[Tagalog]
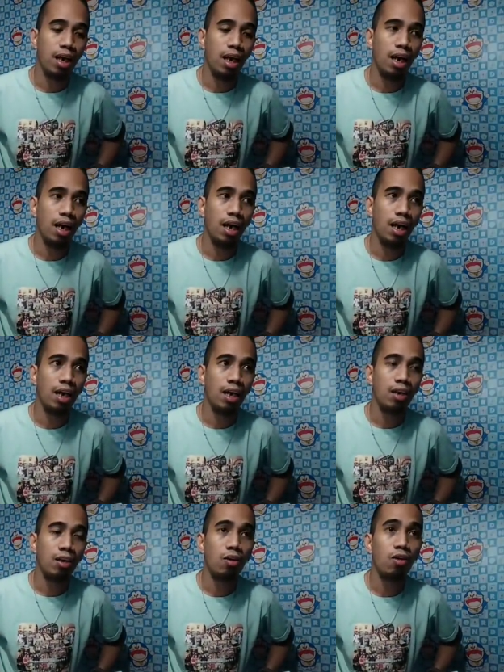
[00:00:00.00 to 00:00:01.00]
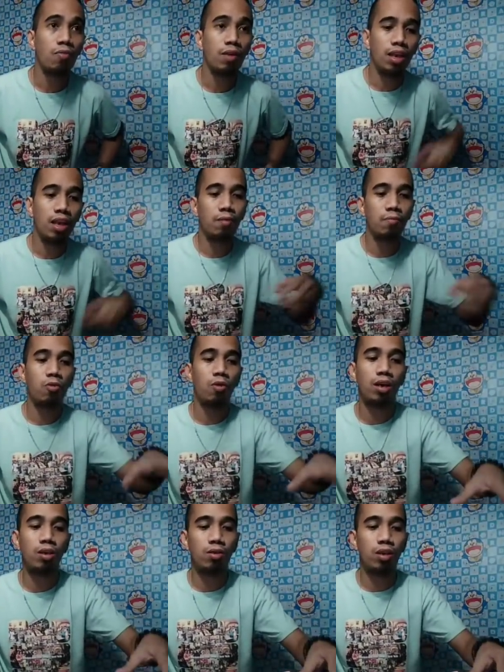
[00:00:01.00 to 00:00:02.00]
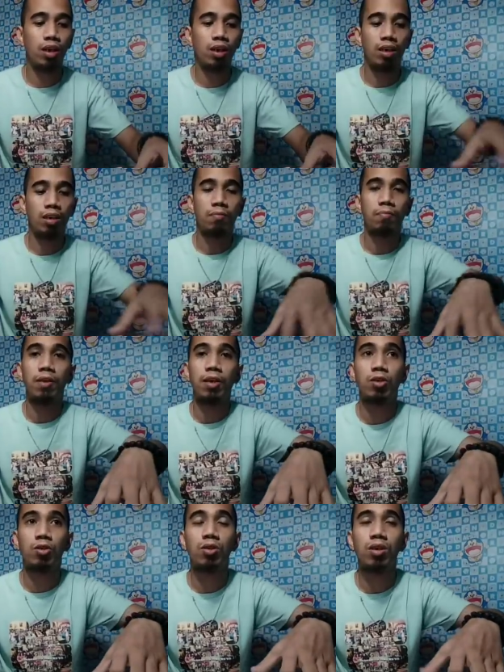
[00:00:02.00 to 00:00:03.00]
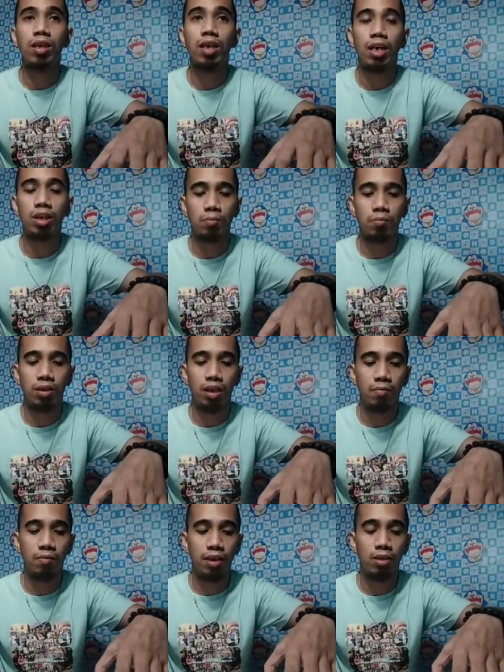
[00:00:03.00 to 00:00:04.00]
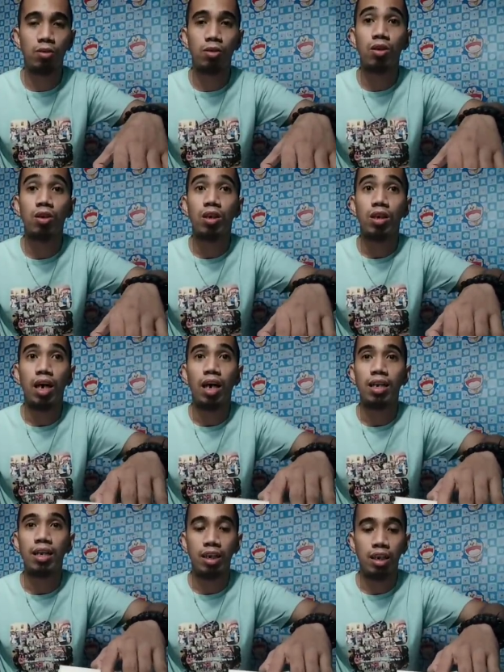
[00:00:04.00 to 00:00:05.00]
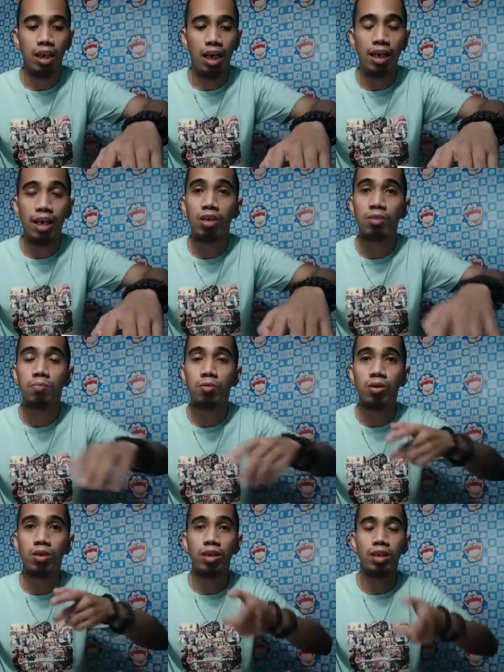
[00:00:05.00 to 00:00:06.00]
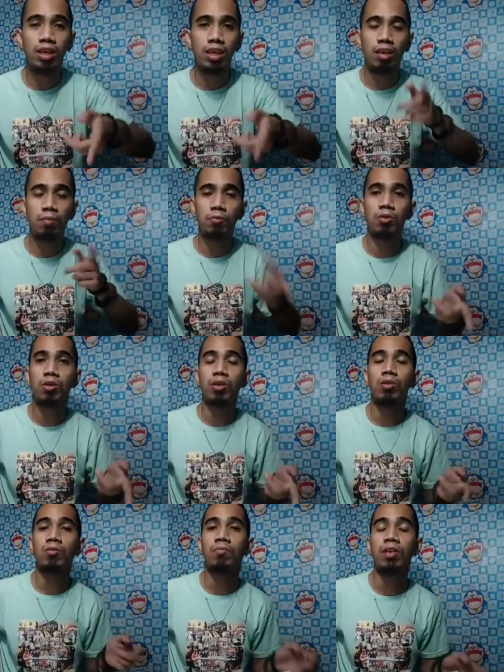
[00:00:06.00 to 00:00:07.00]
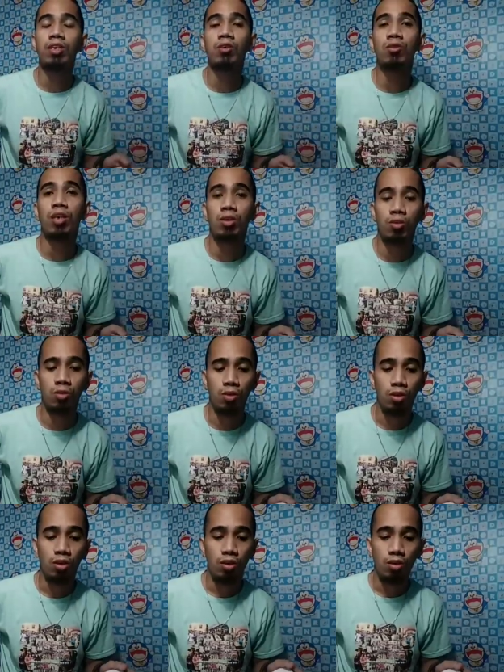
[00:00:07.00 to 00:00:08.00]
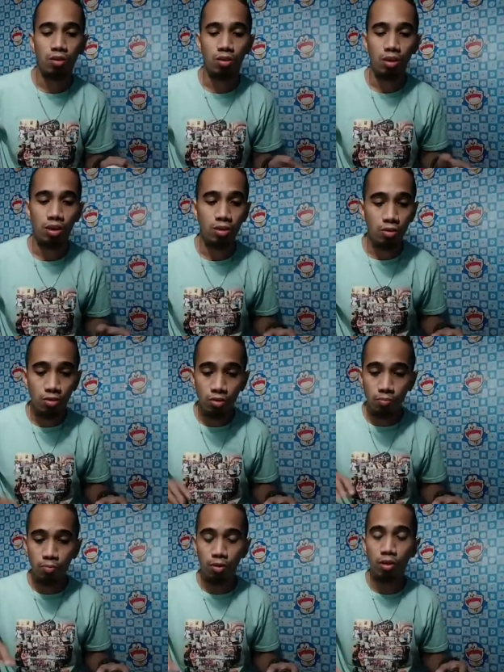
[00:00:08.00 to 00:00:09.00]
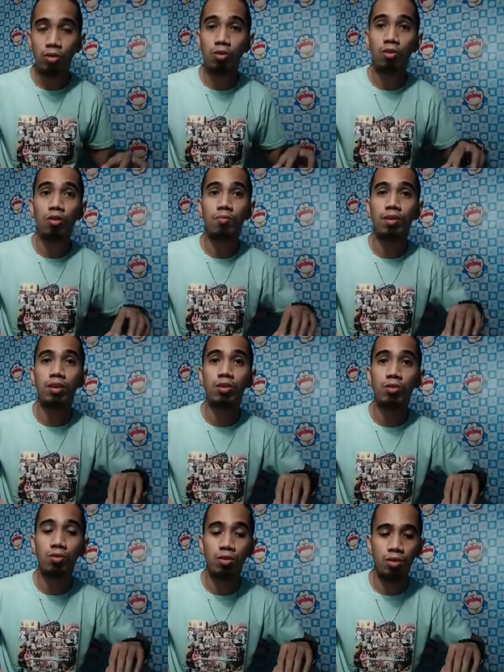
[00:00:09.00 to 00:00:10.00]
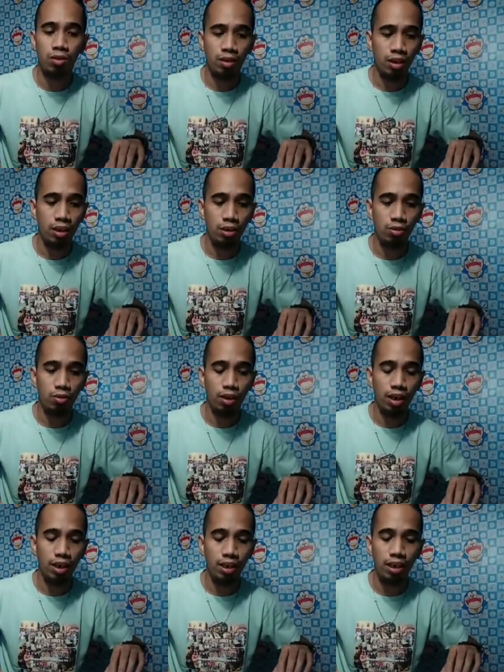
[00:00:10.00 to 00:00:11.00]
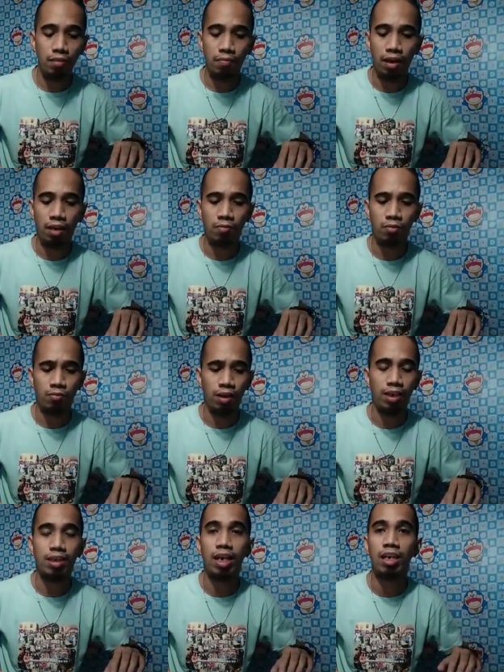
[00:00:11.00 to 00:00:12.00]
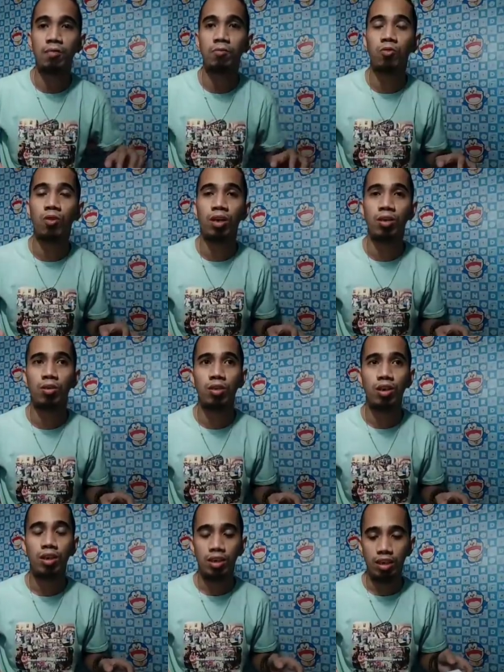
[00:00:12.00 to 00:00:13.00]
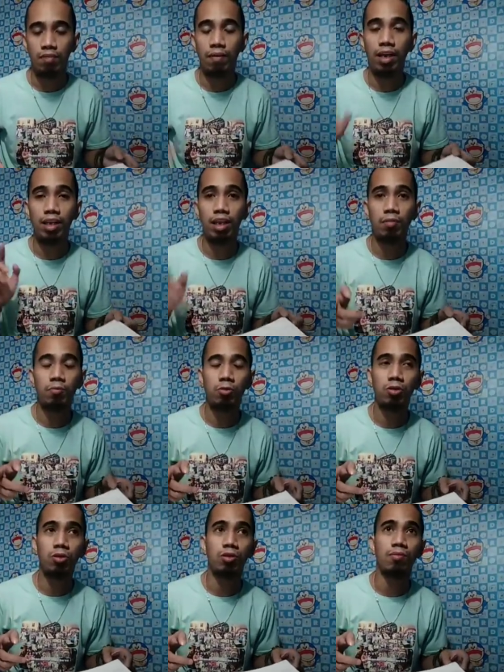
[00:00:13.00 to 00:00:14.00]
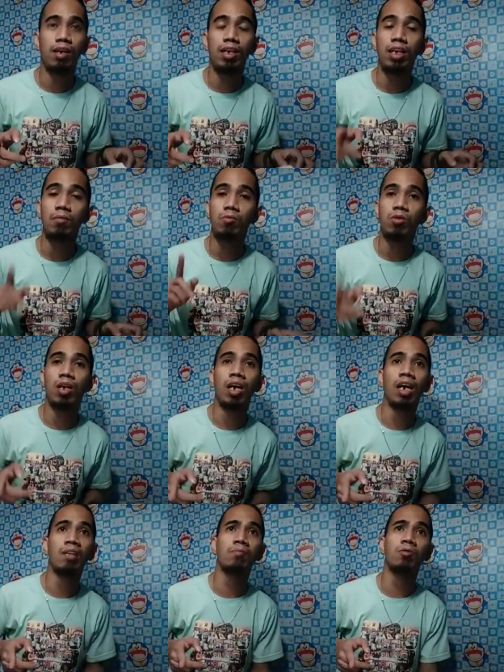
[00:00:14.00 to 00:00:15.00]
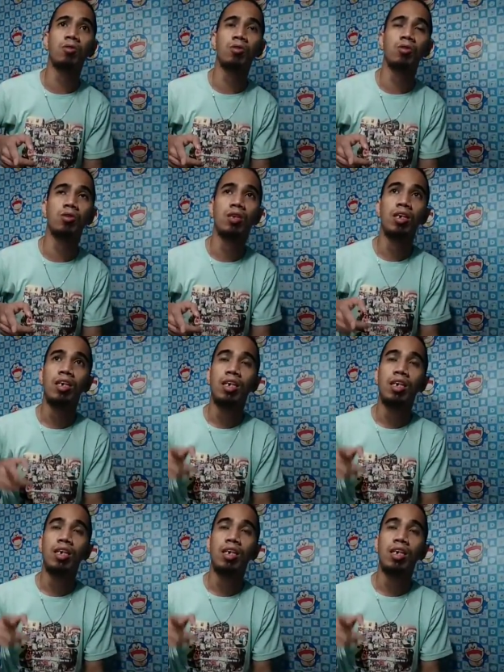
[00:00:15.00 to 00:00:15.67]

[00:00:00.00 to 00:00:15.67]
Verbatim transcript: uh, comment lang po kayo ng picture na nakasubscribe kayo at ilalagay ko po sa description nitong video na to doon nyo po i-comment yung inyong entry para po makasali po kayo sa Monday po yon Monday po ng hapon yun